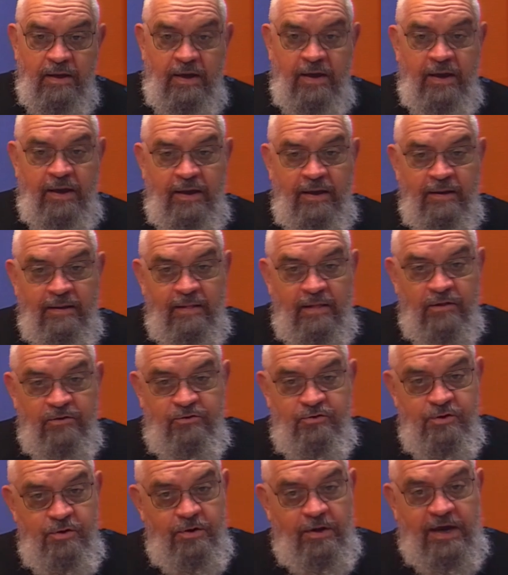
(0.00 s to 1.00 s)
Et
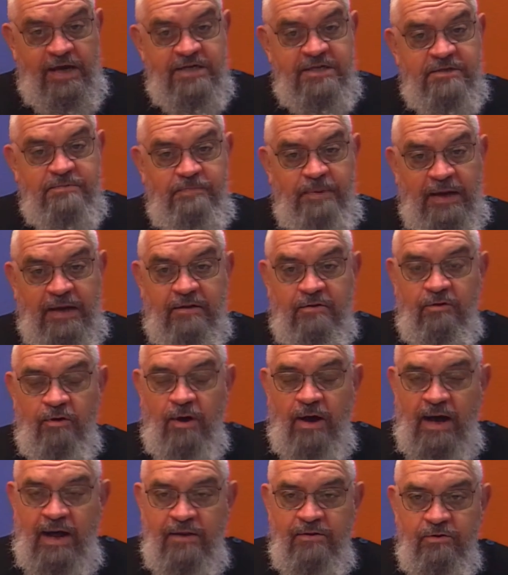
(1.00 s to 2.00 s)
Dieu
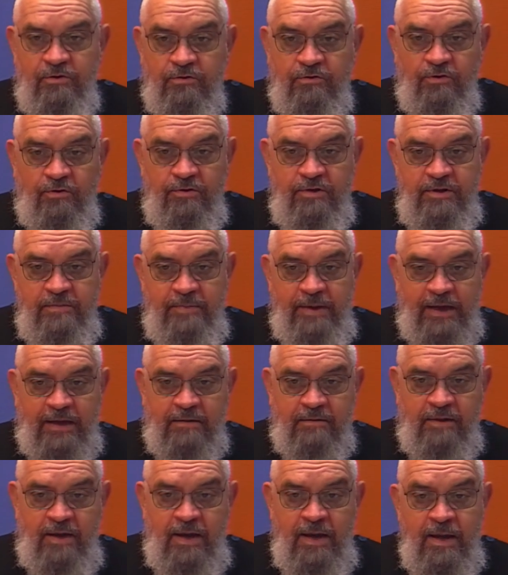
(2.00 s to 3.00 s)
respectera notre
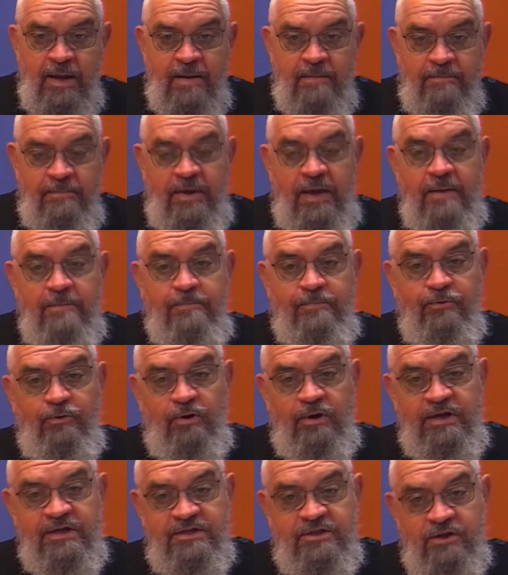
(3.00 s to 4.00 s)
liberté, mais
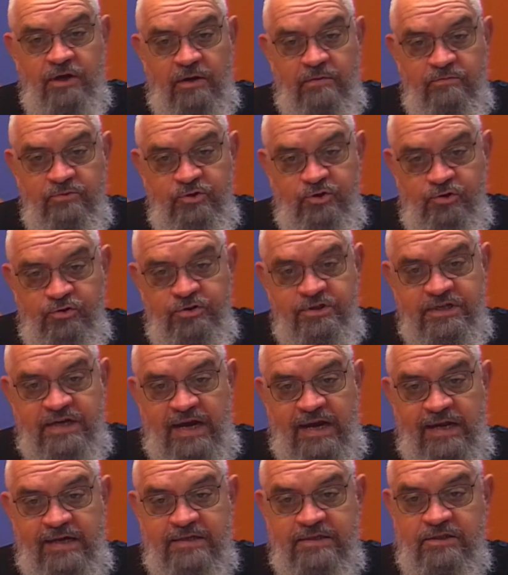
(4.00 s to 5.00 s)
pour les hommes,
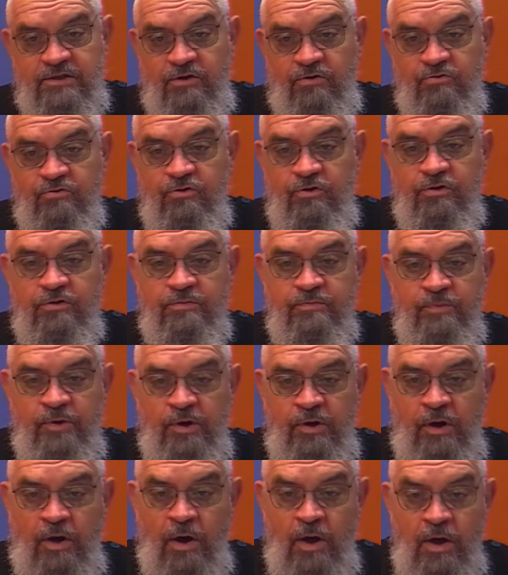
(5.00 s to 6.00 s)
jusqu'à l'instant de notre
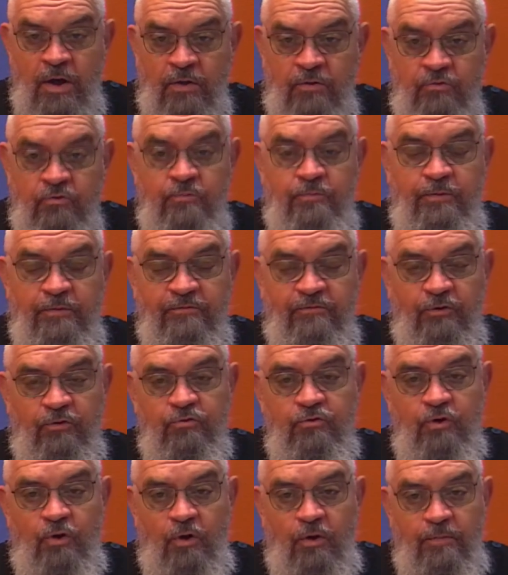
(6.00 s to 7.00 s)
mort, nous pouvons
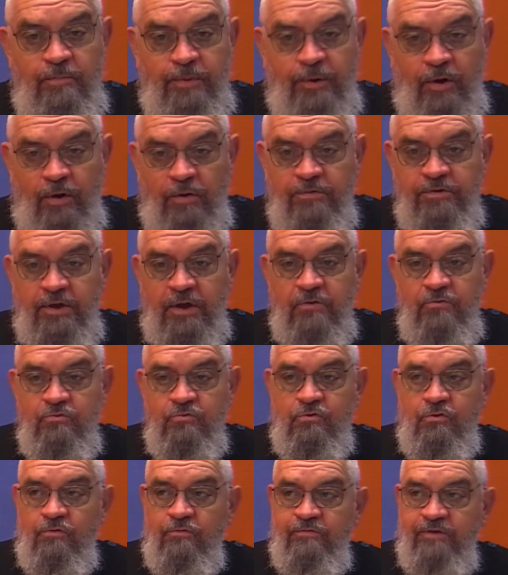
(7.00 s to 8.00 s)
nous reprendre et
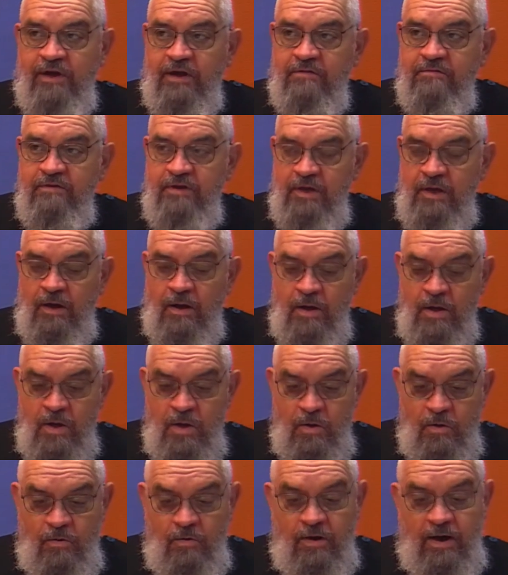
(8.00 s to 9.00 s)
nous convertir.
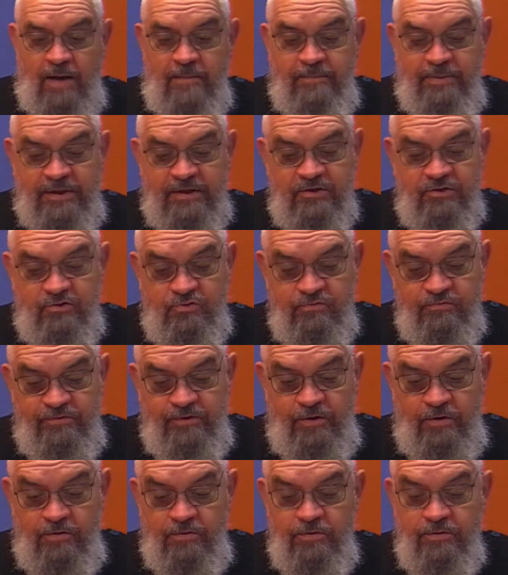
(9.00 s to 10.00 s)
On rappelle
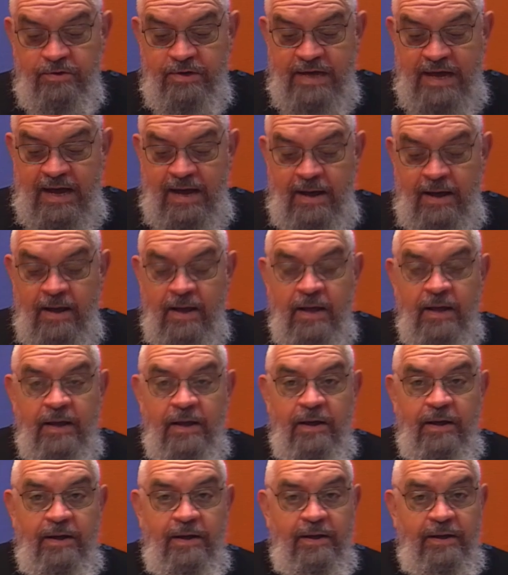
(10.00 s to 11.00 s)
souvent le cas
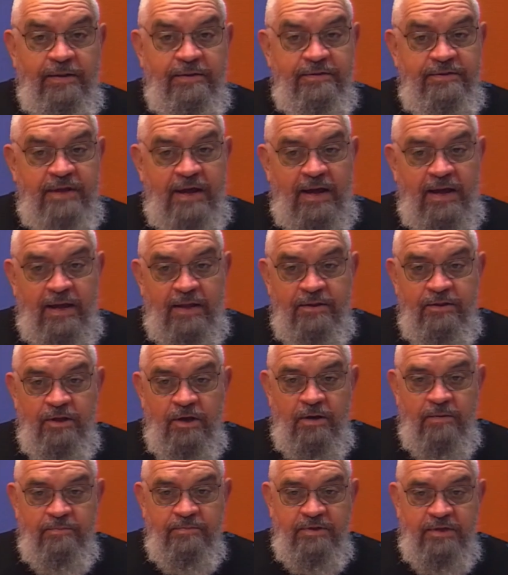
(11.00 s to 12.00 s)
euh, d'un
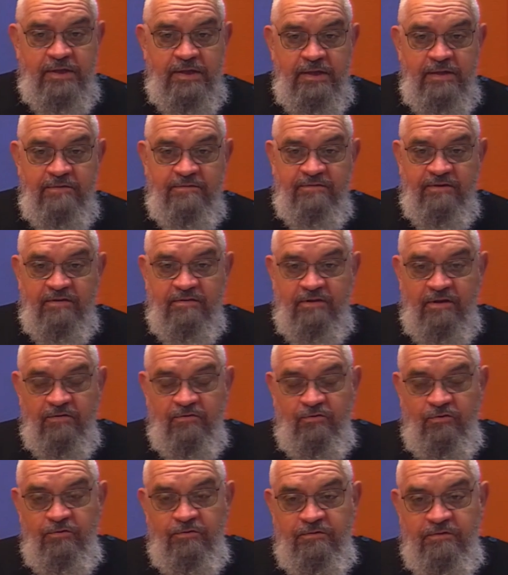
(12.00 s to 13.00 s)
homme qui s'était
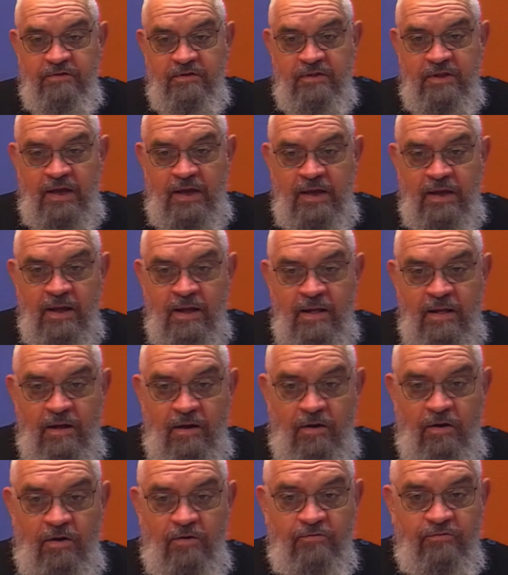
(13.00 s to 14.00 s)
suicidé
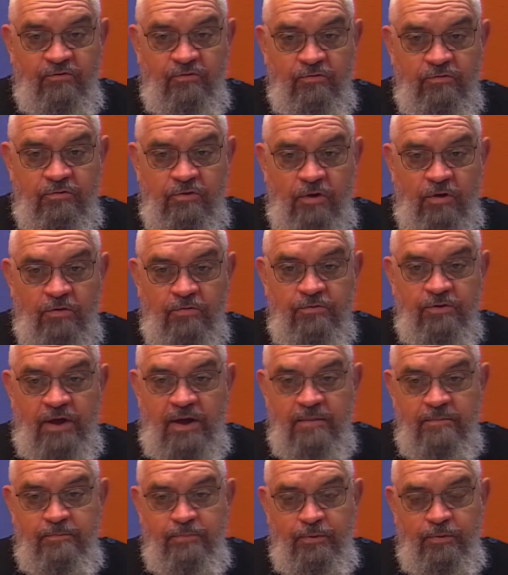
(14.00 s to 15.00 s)
en sautant
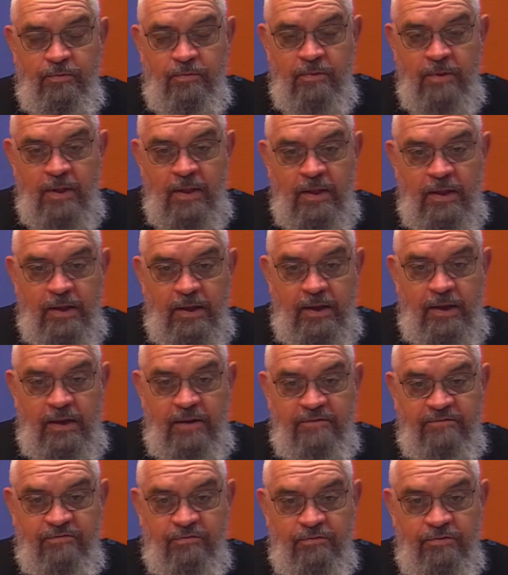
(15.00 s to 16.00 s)
d'un pont
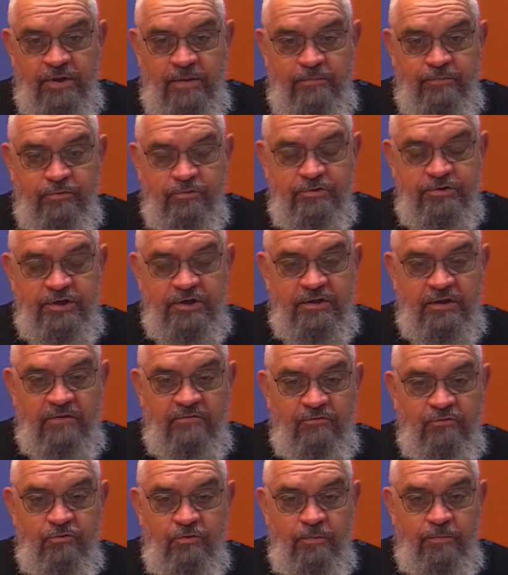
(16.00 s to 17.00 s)
et son épouse était
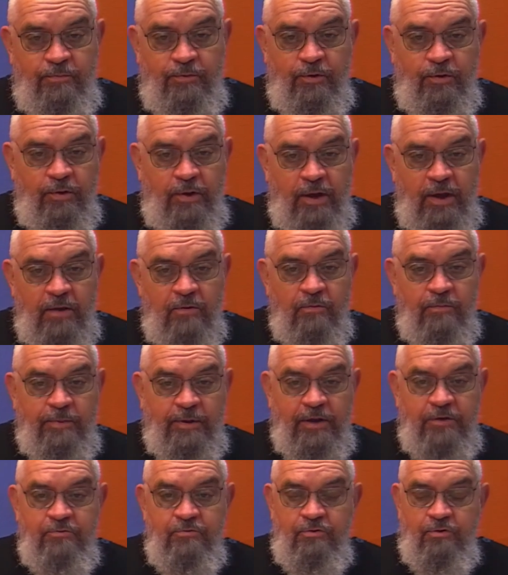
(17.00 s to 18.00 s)
venue pleurer
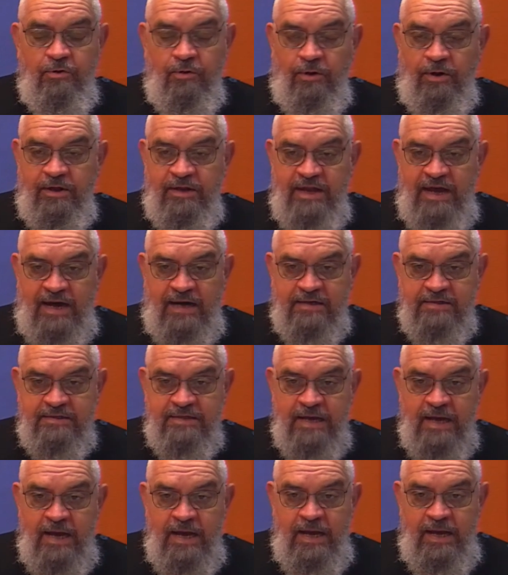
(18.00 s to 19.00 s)
auprès du curé
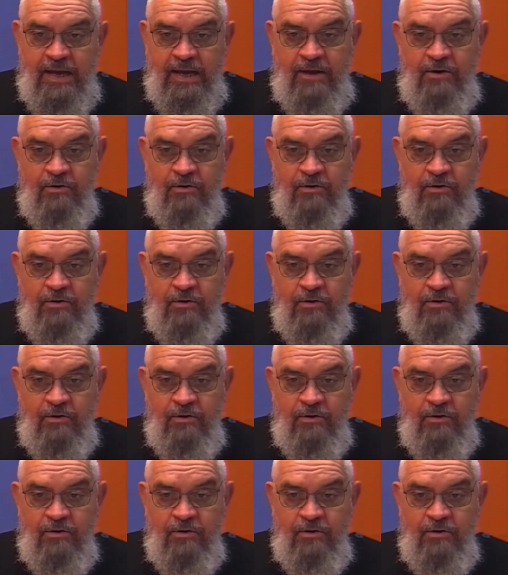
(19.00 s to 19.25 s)
d'Ars, et